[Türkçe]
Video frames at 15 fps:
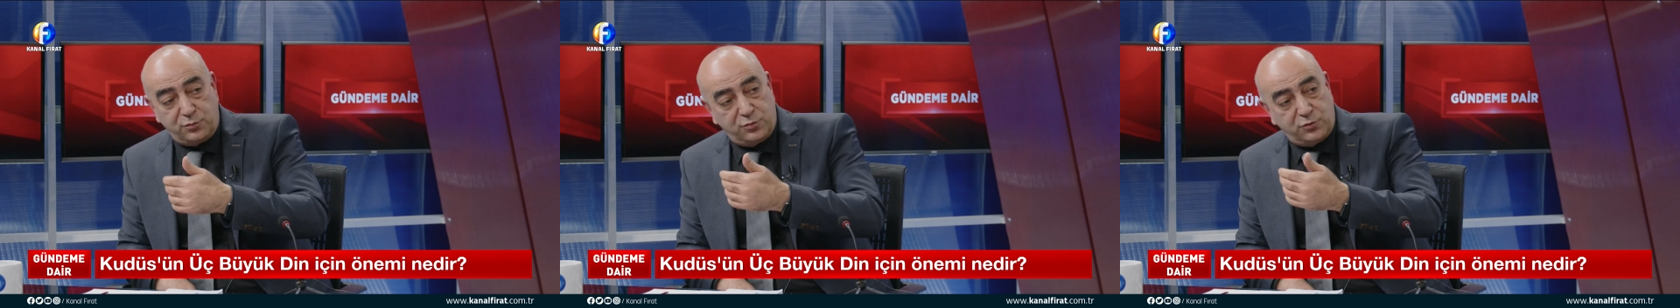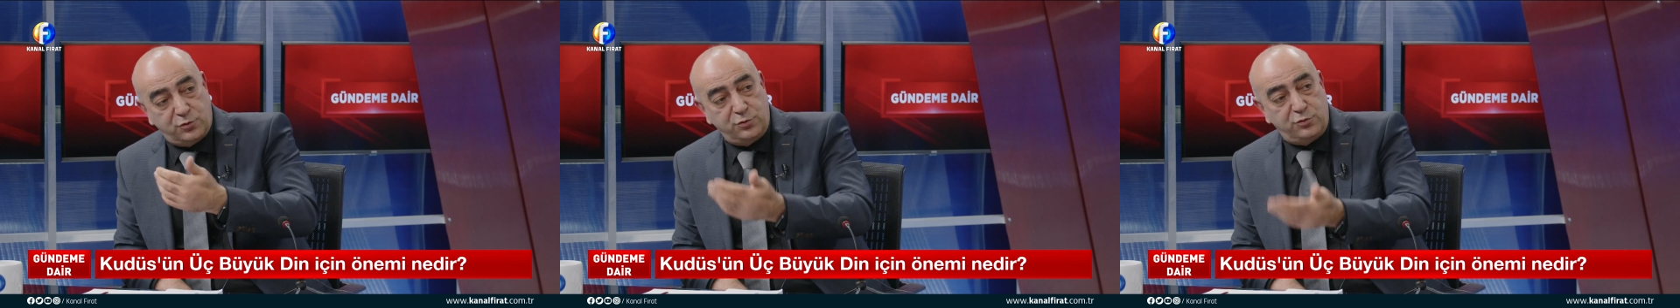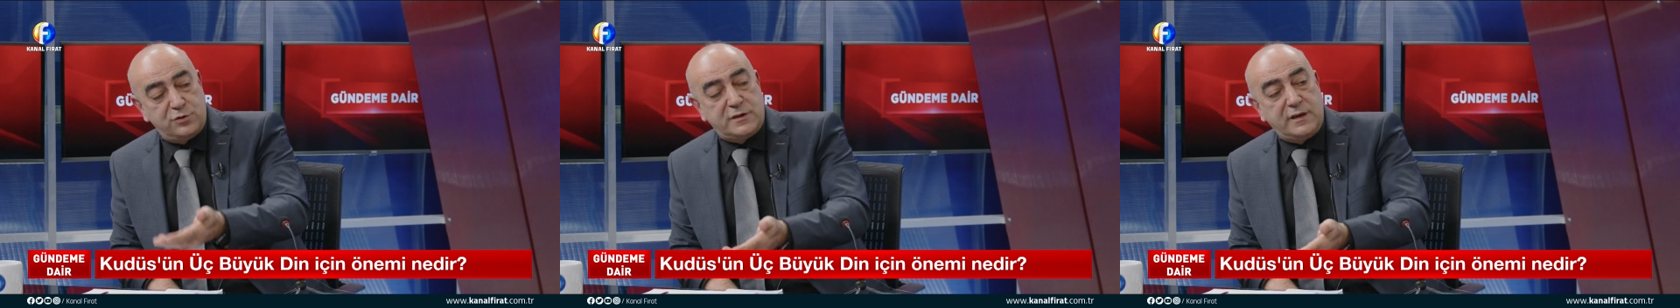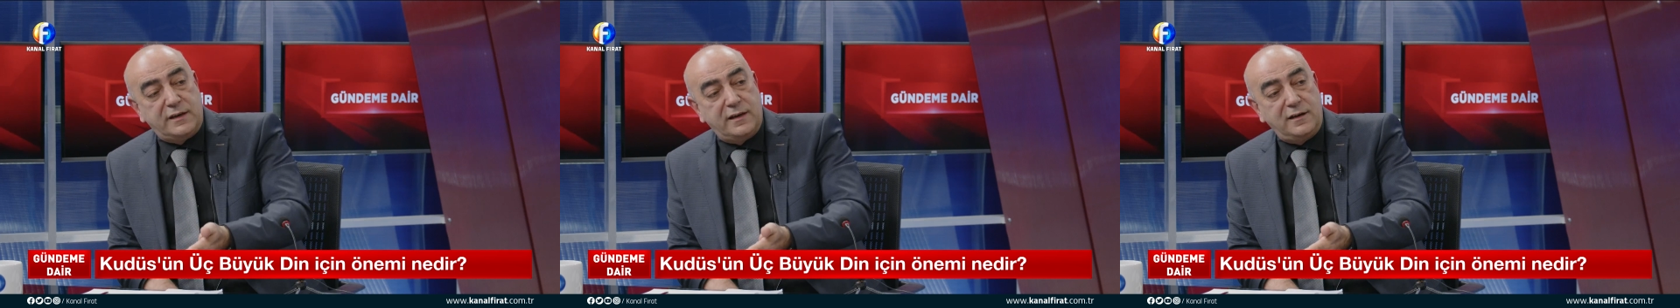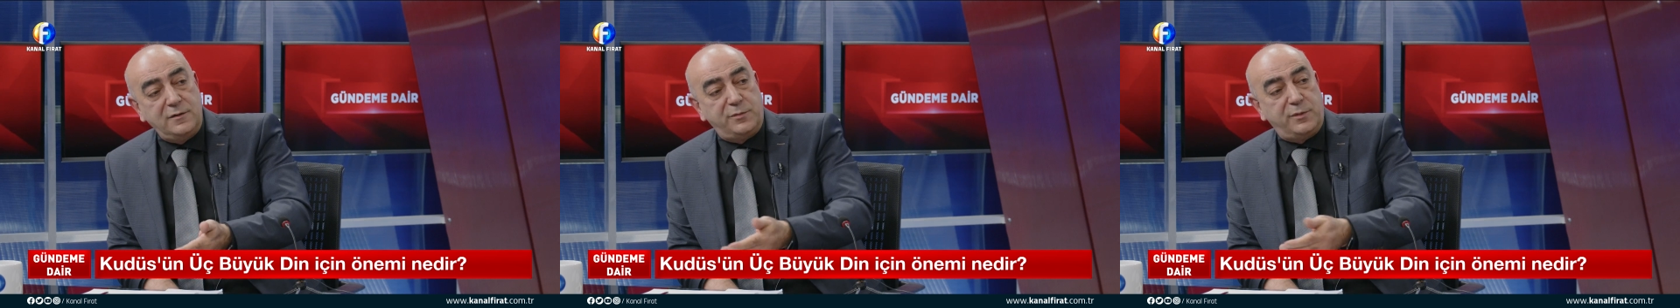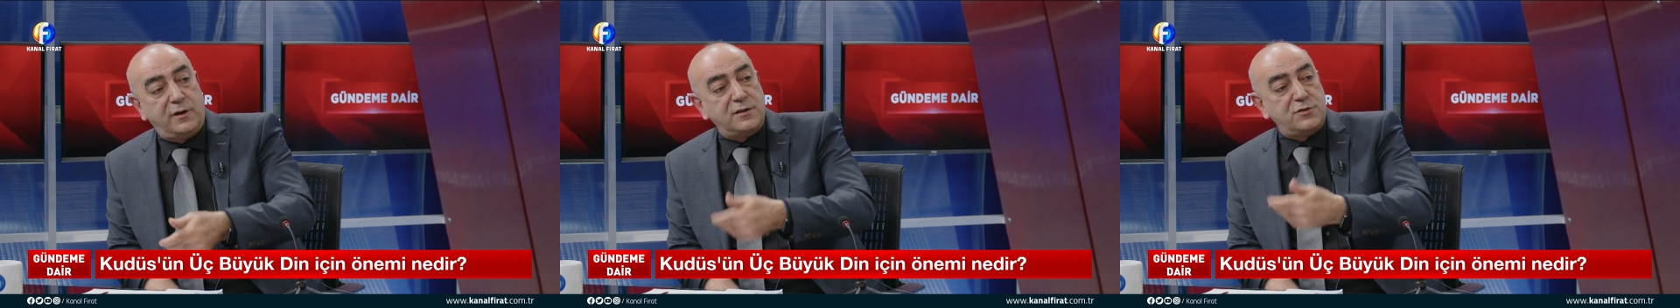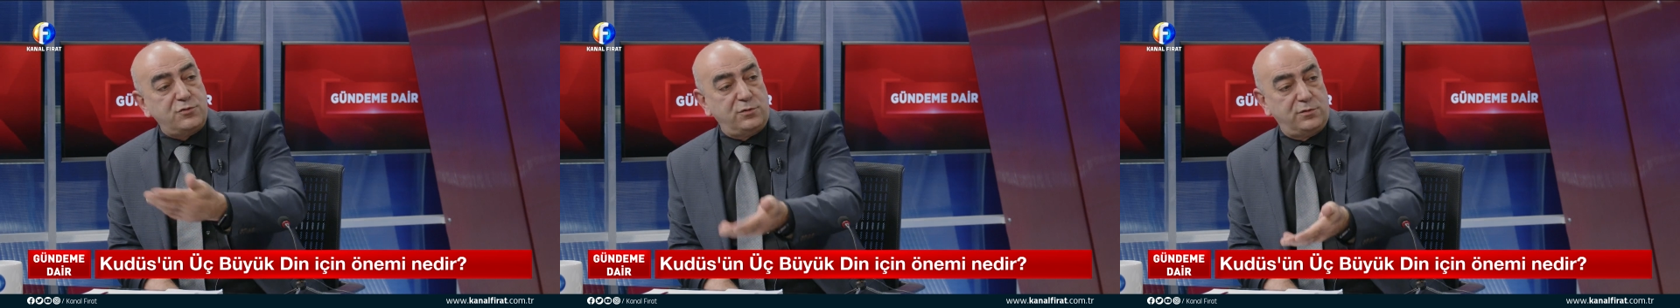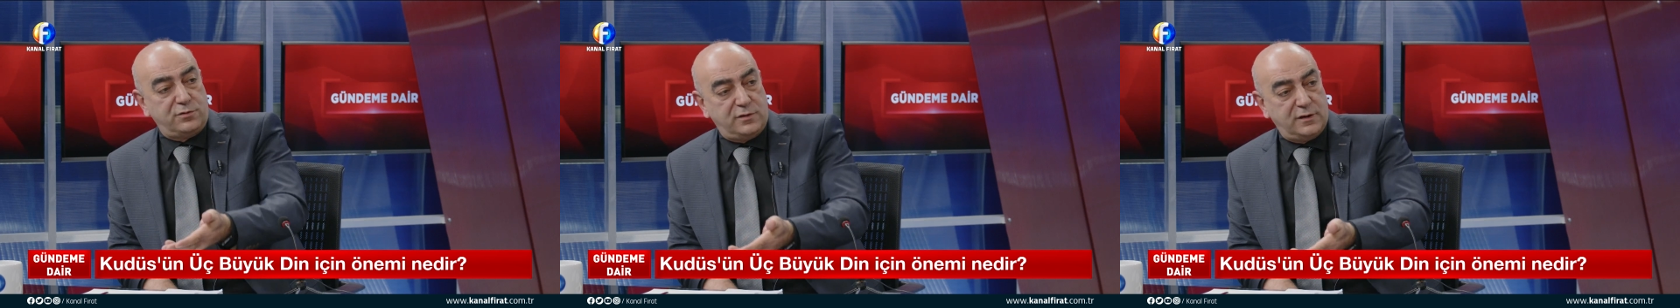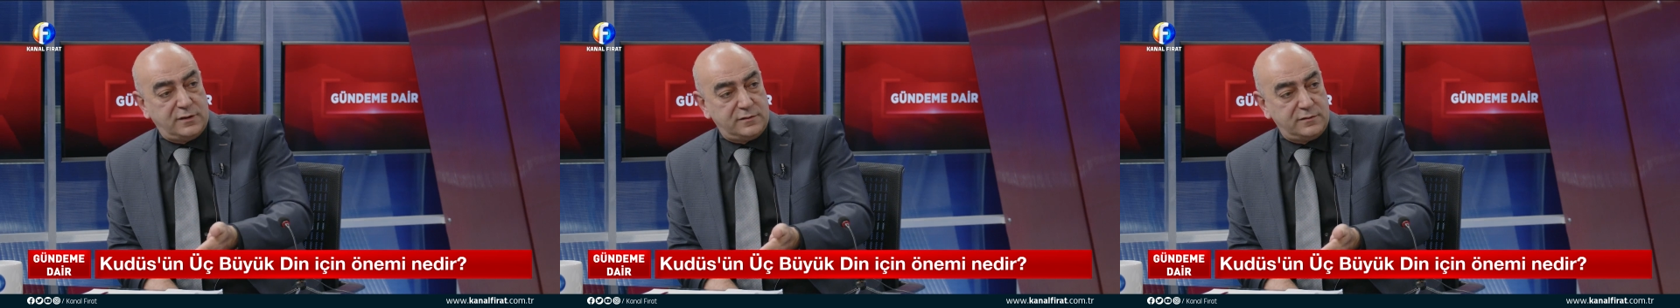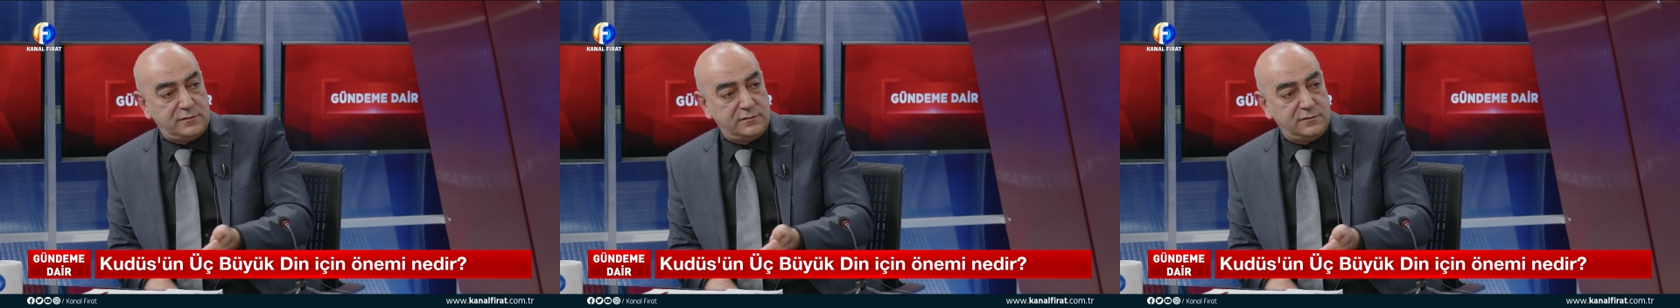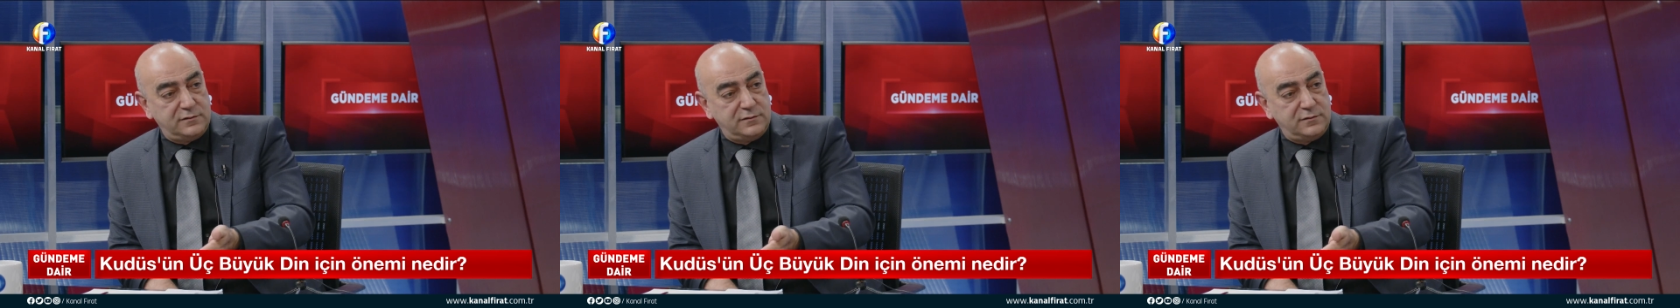o Kudüs'e gelip hacı olurlar.